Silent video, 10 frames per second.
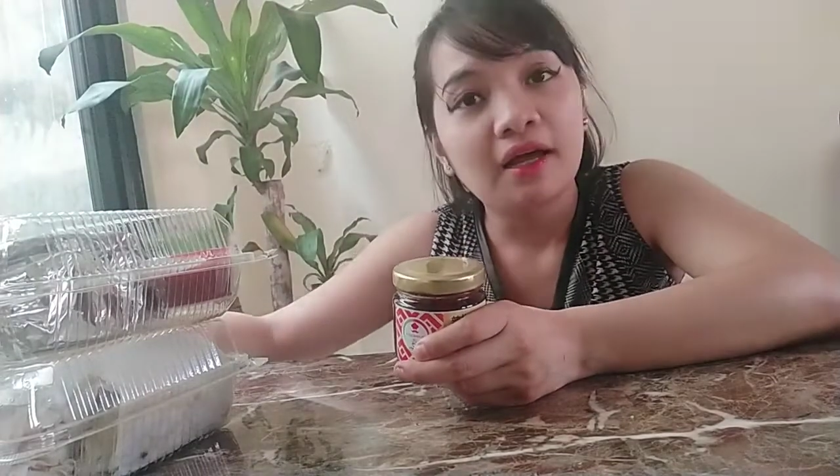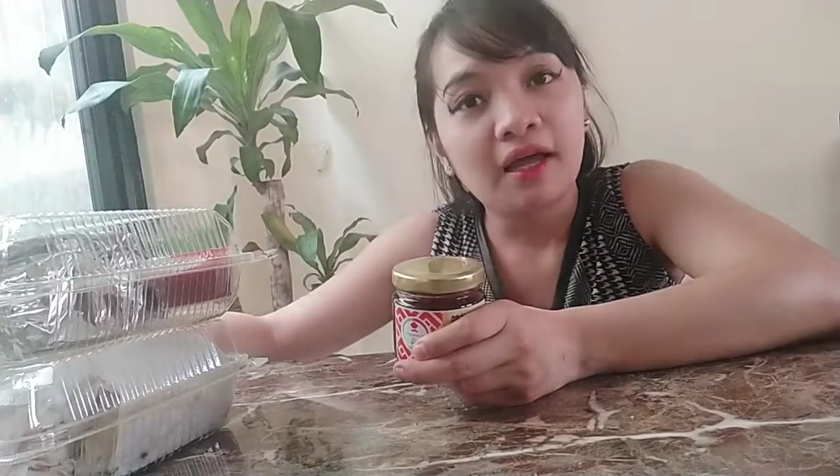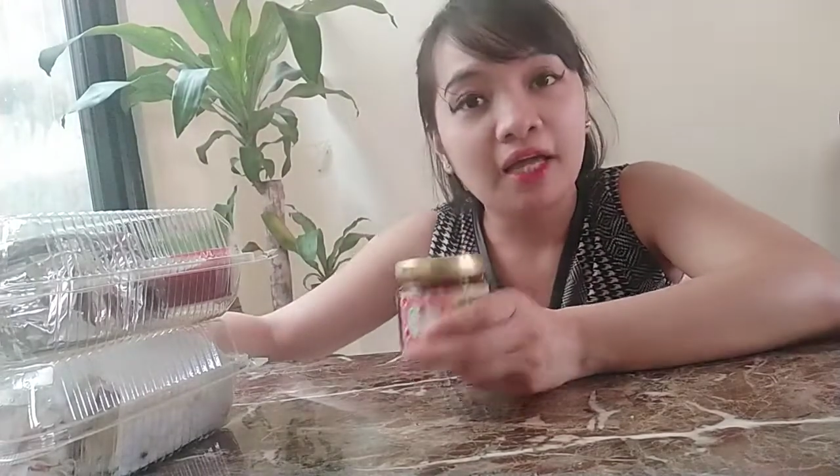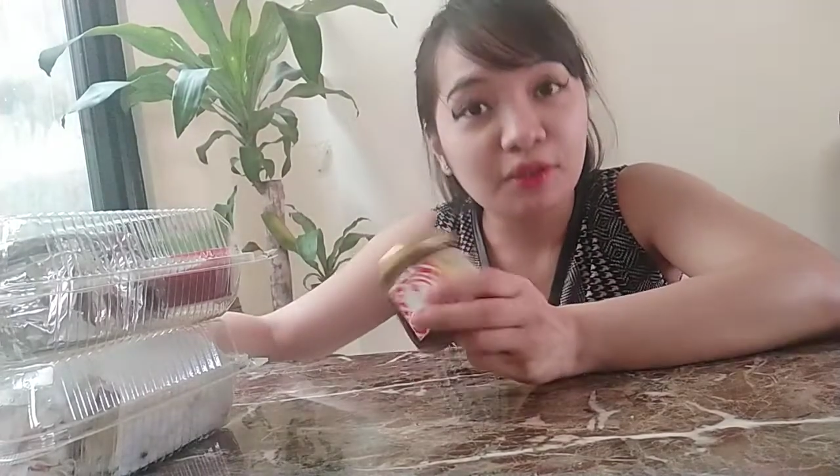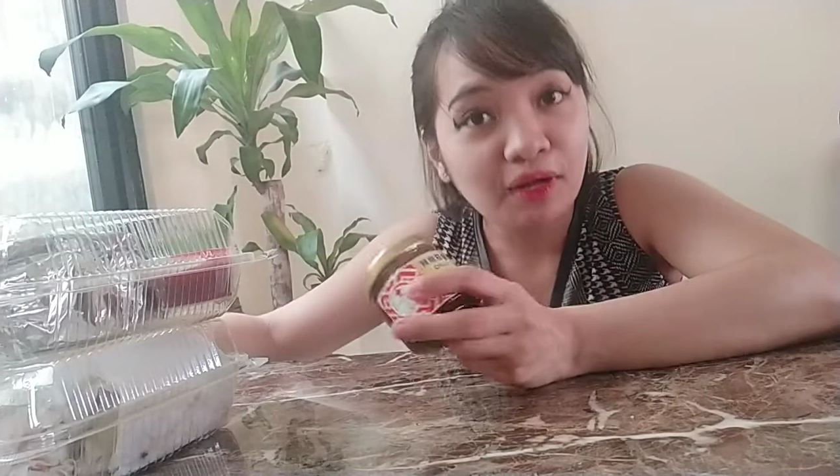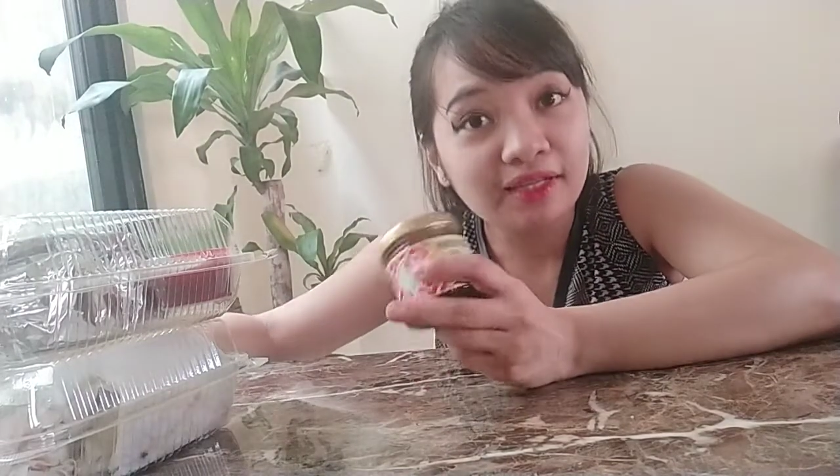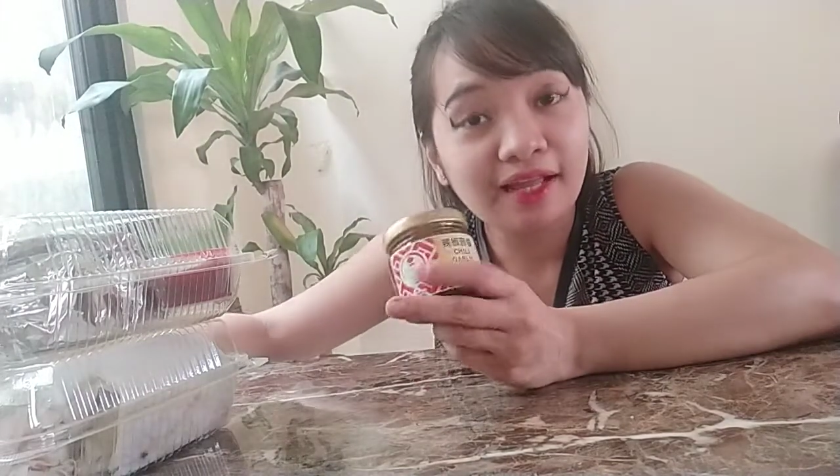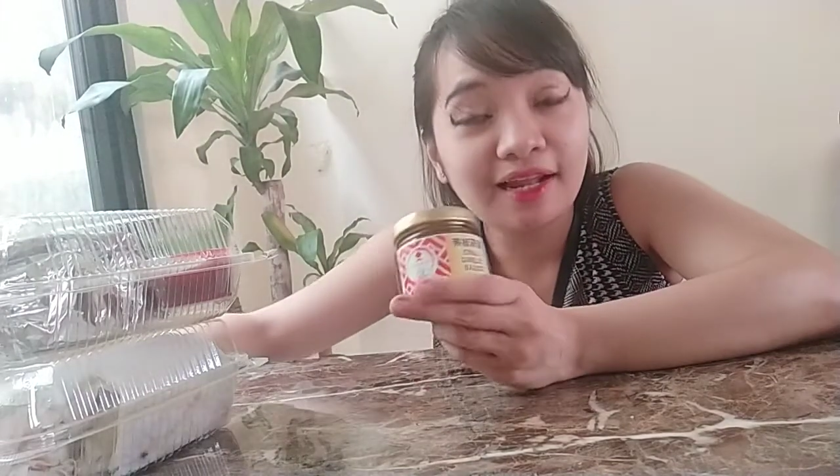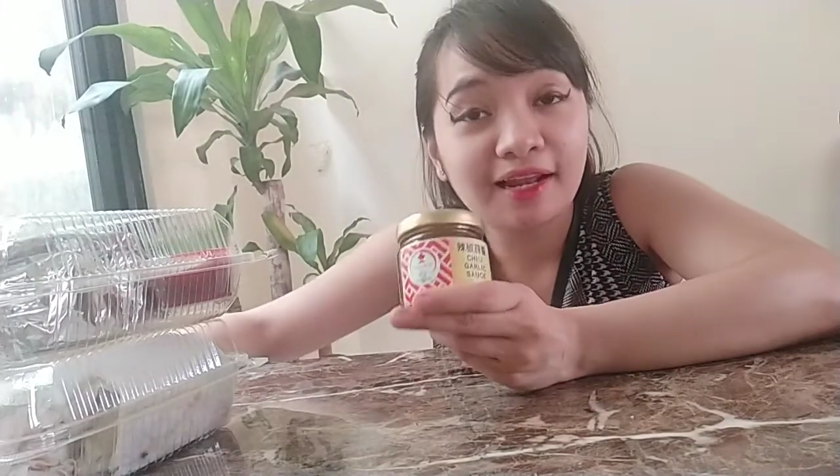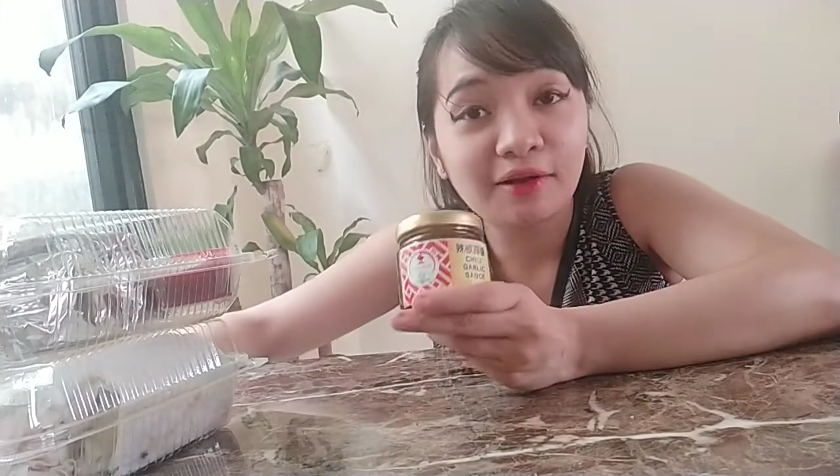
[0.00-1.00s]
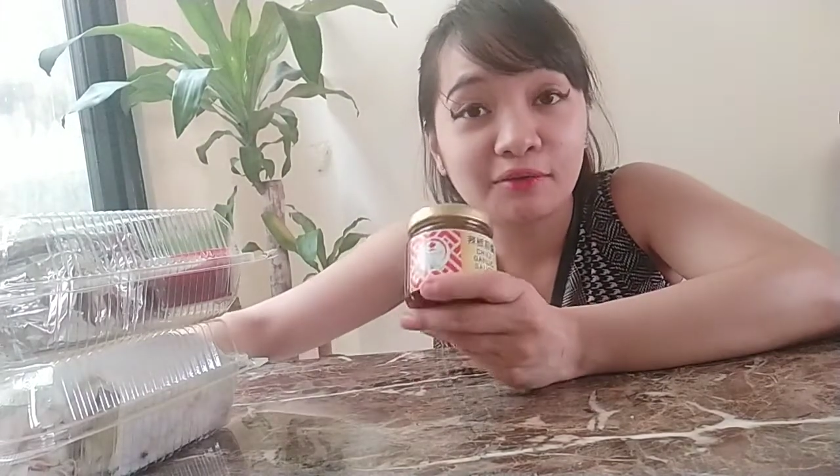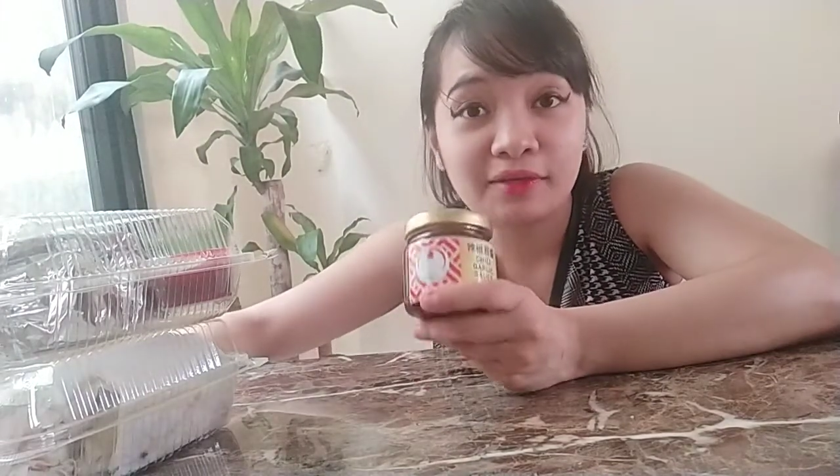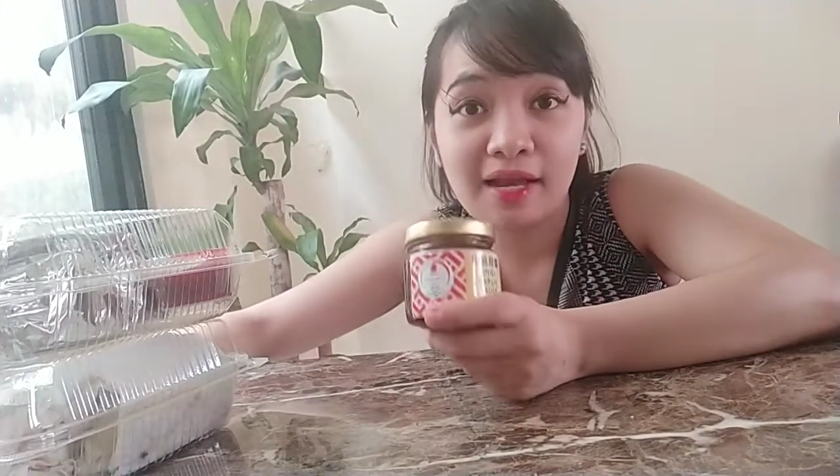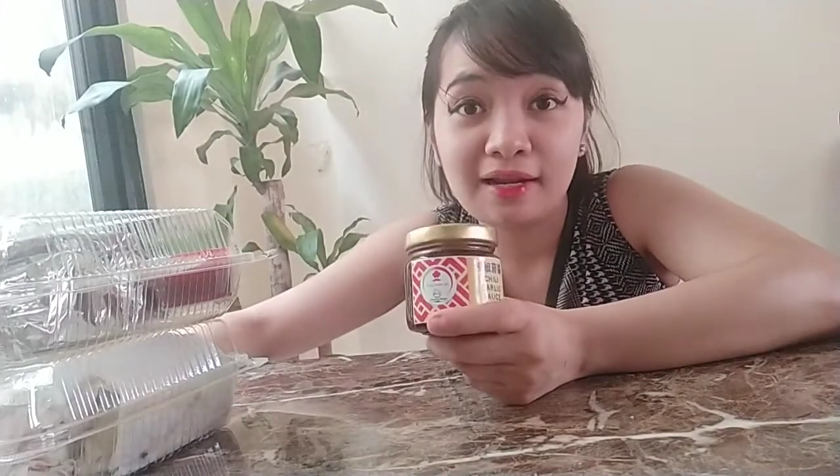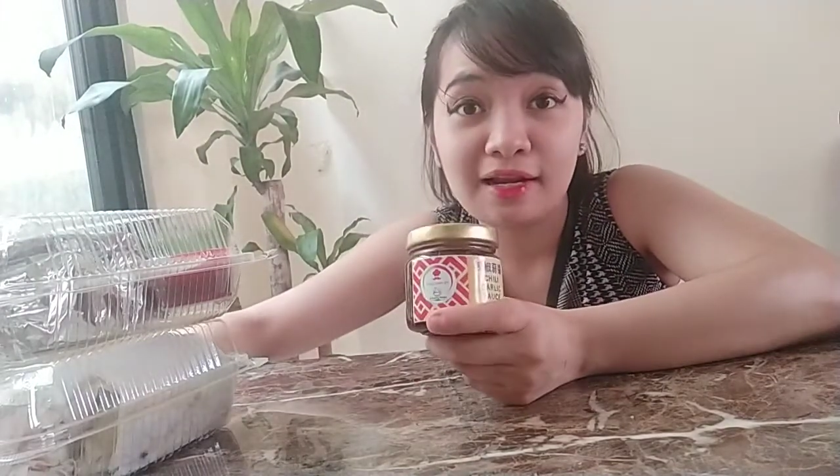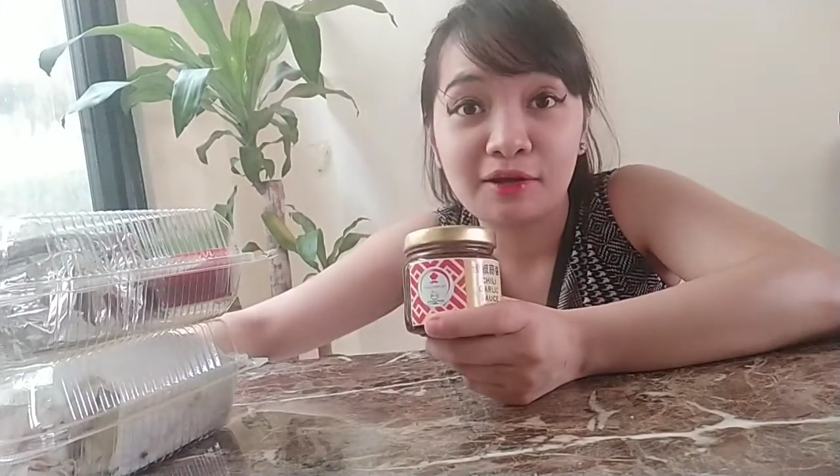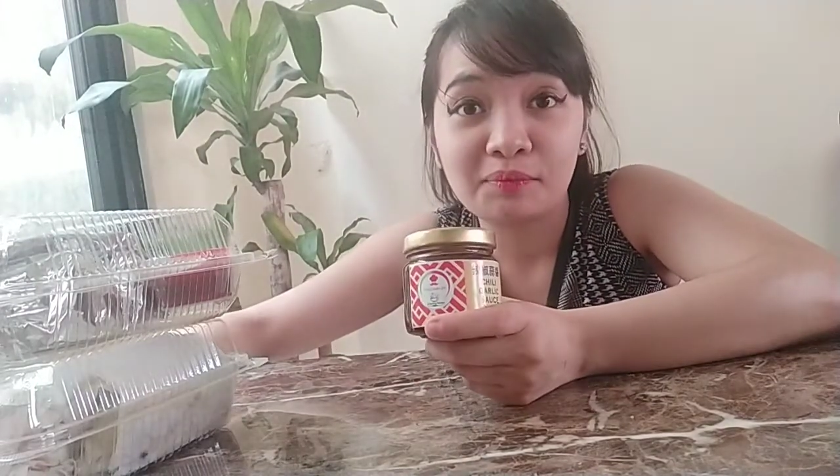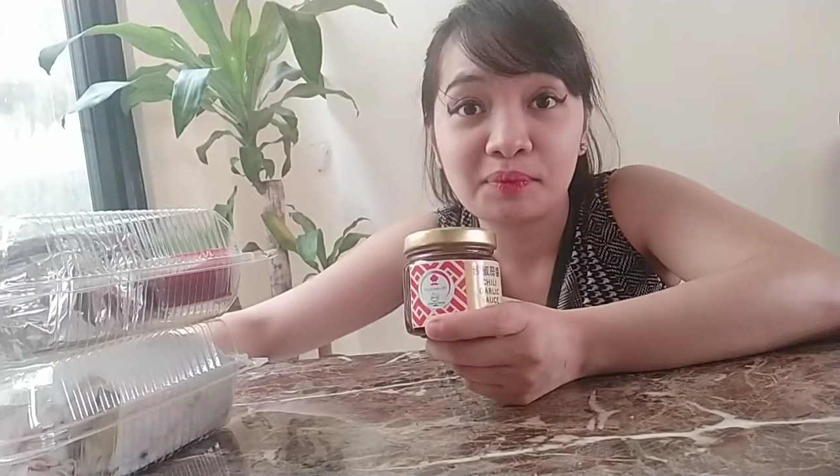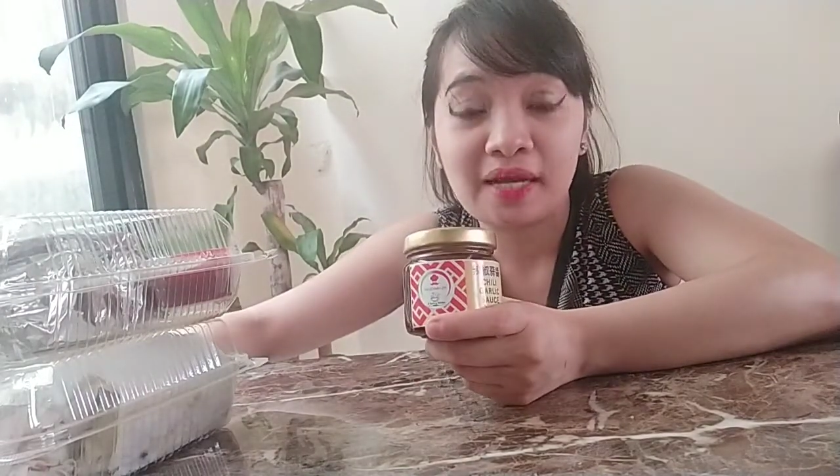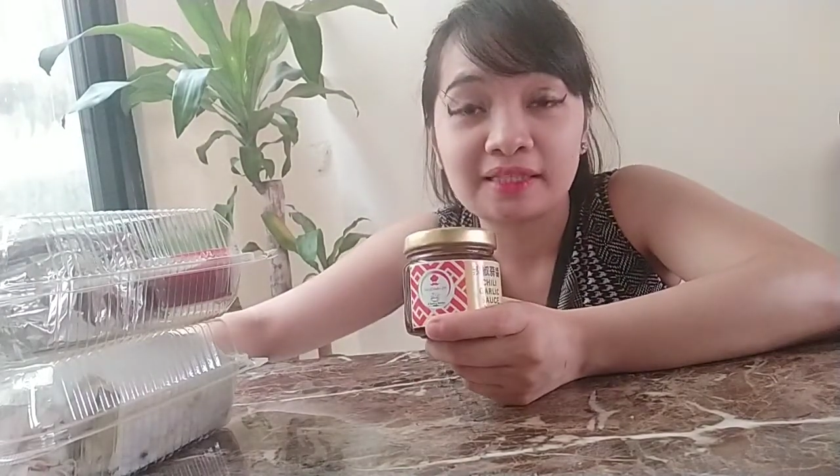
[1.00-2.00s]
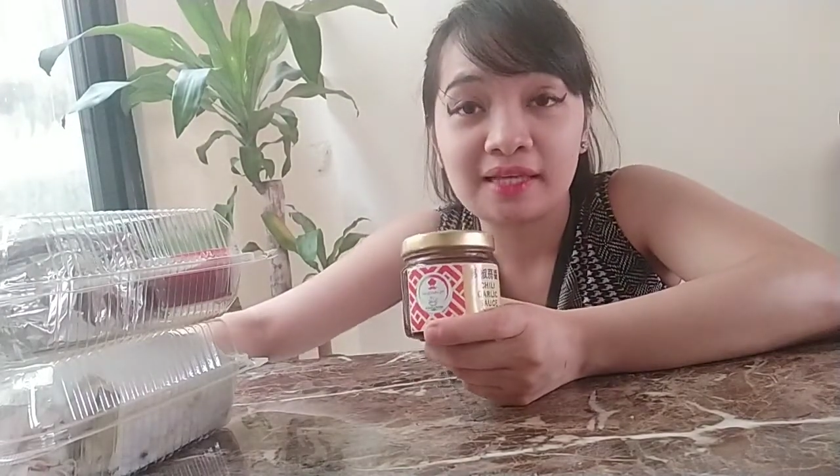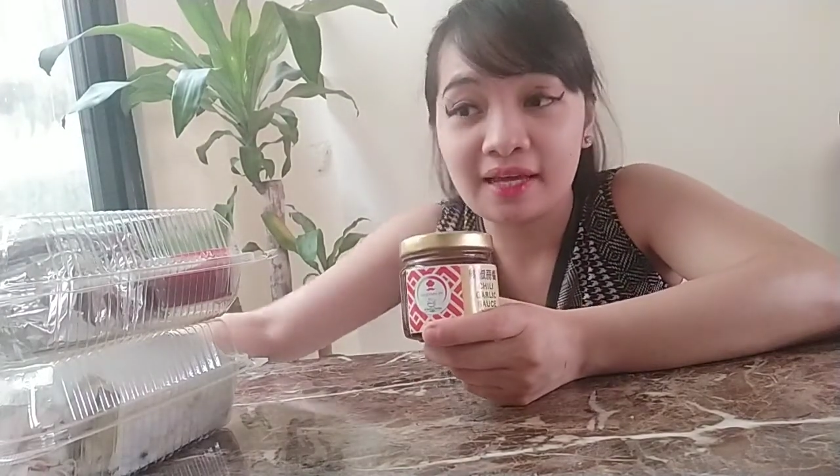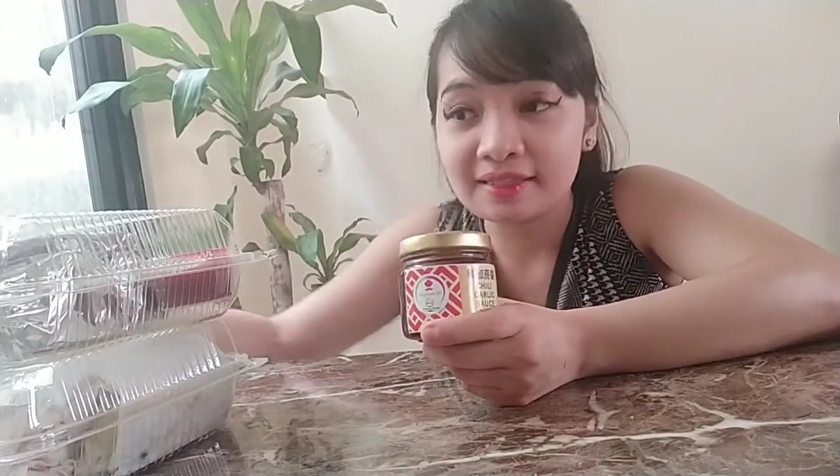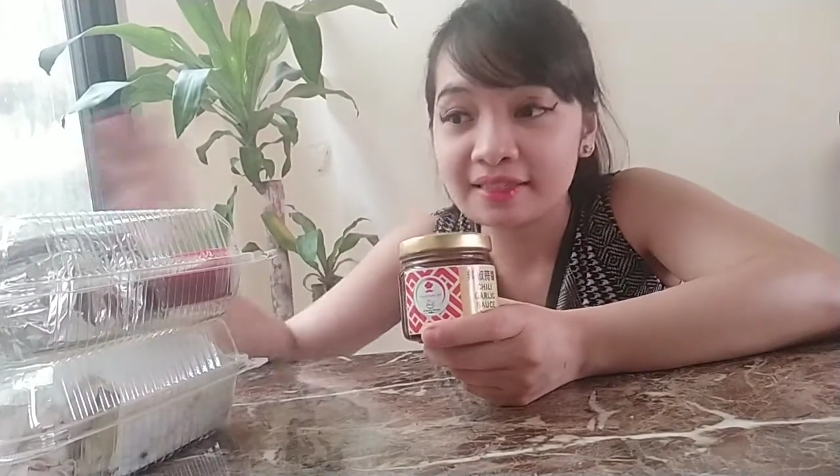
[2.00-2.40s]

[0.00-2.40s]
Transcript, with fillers: ito lang ang naalala, naalala kong price, guys.